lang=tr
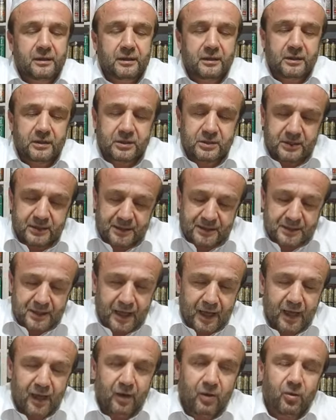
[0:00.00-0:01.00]
iş
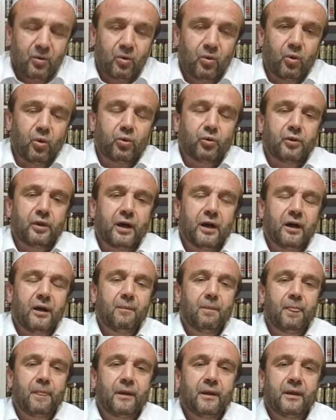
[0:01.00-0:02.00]
ise onda
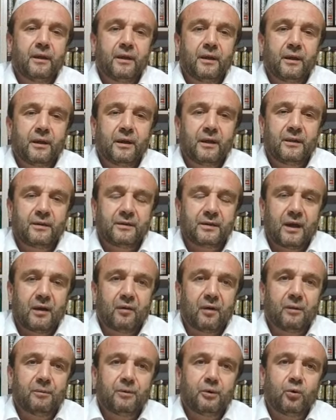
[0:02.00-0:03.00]
e,
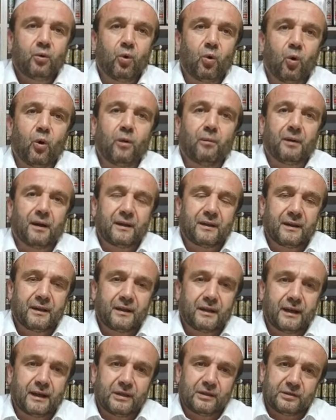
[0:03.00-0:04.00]
sevabın
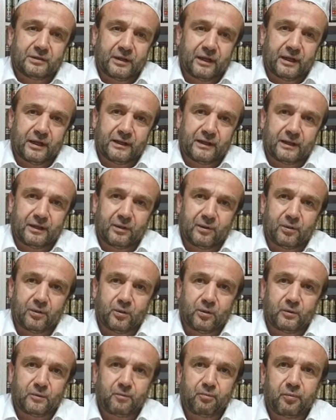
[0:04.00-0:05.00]
olmadığına işaret
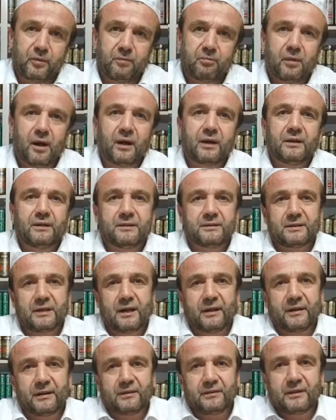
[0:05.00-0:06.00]
ediliyor. Bakınız
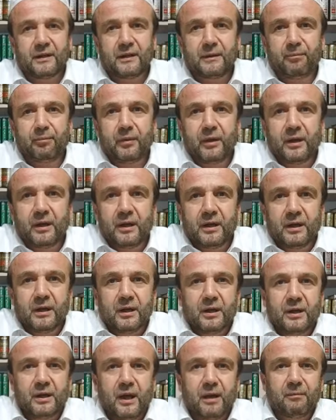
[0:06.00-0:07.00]
kardeşlerim,
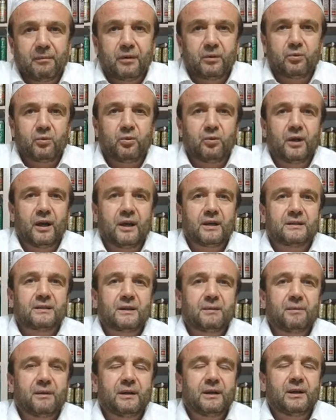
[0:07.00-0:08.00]
kıyamet günü
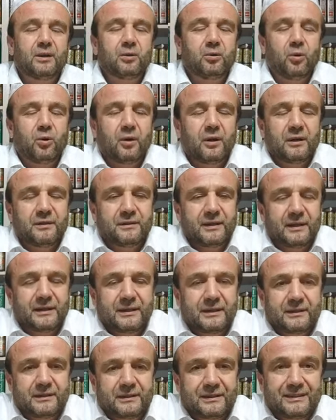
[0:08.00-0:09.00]
hesaba ilk görülecek
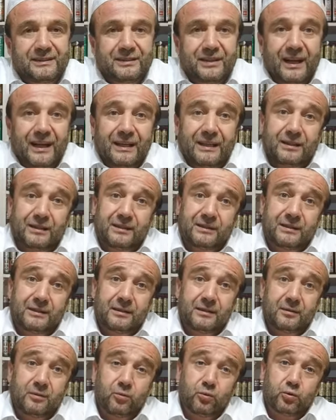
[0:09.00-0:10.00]
kişi şehit
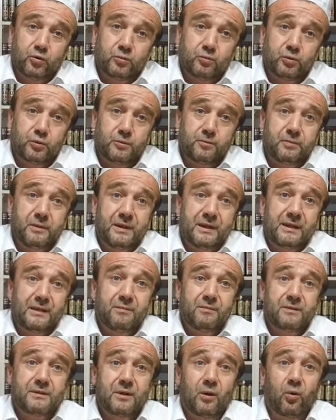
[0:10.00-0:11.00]
düşmüş bir
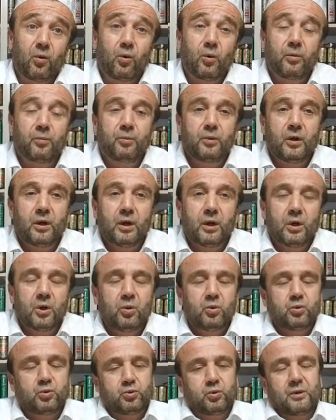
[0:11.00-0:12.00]
kimse olup
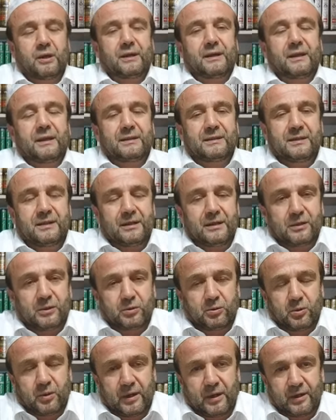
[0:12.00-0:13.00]
huzura getirilir
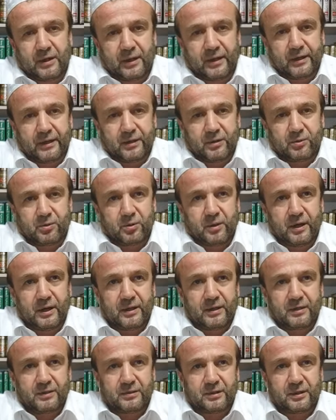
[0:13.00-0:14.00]
diyor Allah Resulü
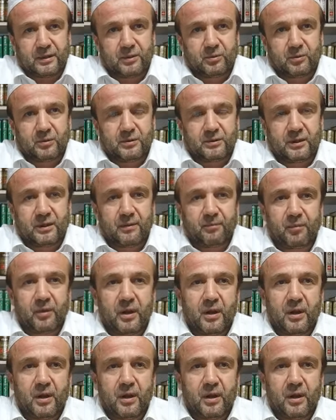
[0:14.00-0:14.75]
aleyhissalatü vesselam.